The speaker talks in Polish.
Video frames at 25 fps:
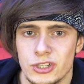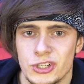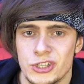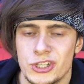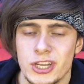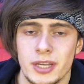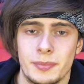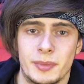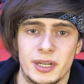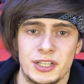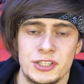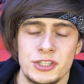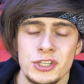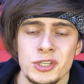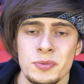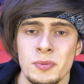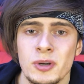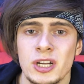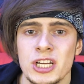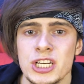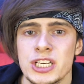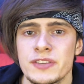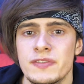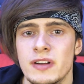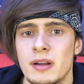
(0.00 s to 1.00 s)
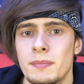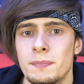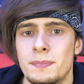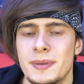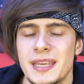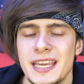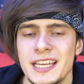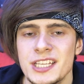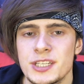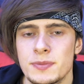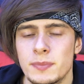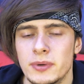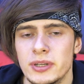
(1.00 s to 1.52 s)
Siema, dziś pokażę Wam
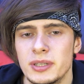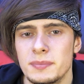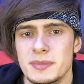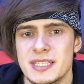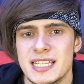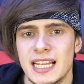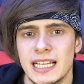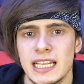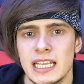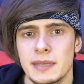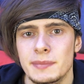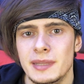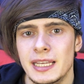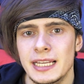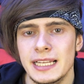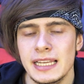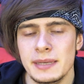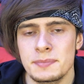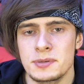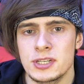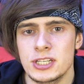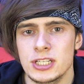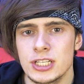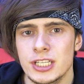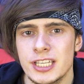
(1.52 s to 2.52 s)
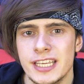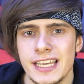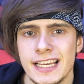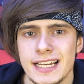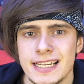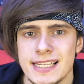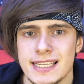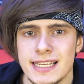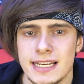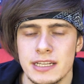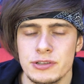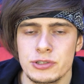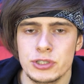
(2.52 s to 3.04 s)
5 moim zdaniem najlepszych
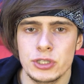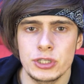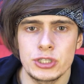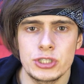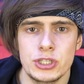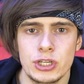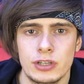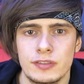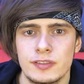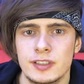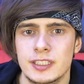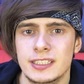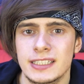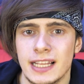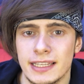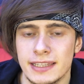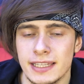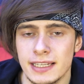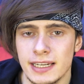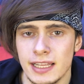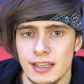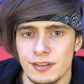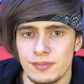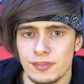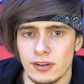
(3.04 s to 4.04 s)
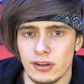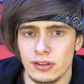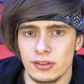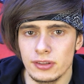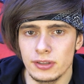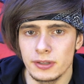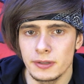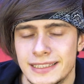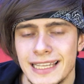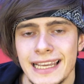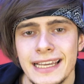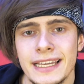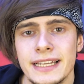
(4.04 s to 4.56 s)
gier zręcznościowych na telefon.
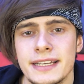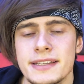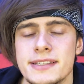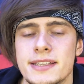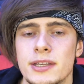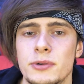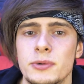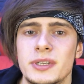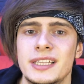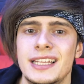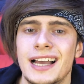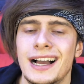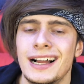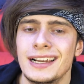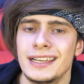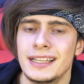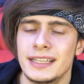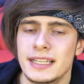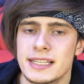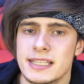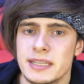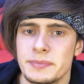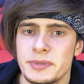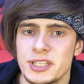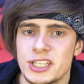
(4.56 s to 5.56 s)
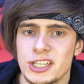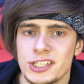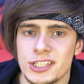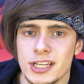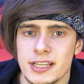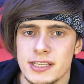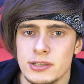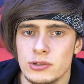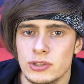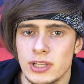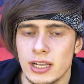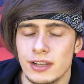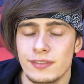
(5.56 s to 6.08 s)
Te gry są idealne na zabicie
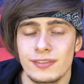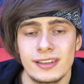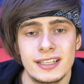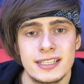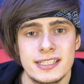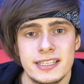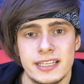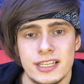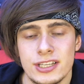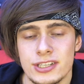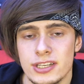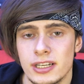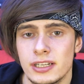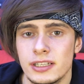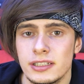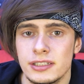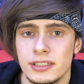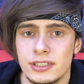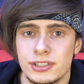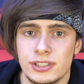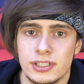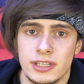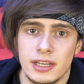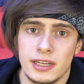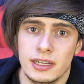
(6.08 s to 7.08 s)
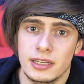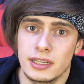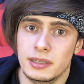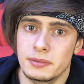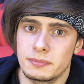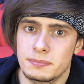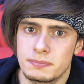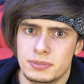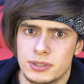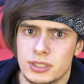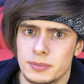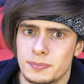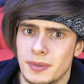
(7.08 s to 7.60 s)
czasu, tak więc jeżeli się
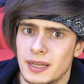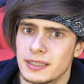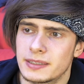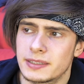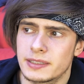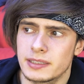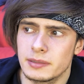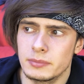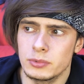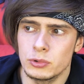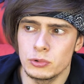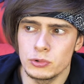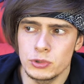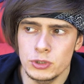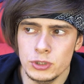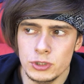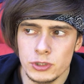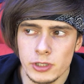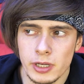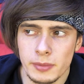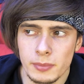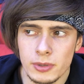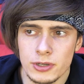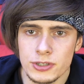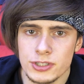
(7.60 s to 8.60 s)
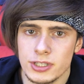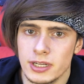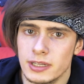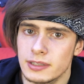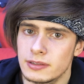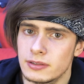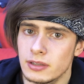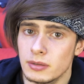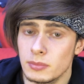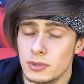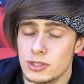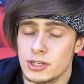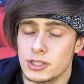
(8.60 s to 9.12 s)
przypadkiem nudzicie może,
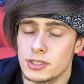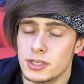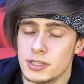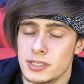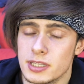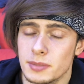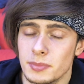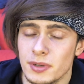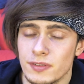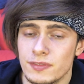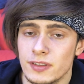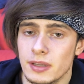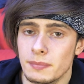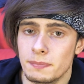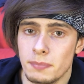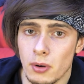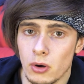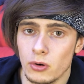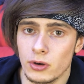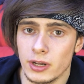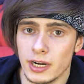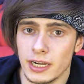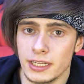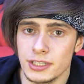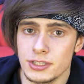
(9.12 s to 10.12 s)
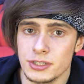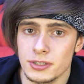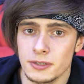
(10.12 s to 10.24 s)
to możecie sobie w nie pograć.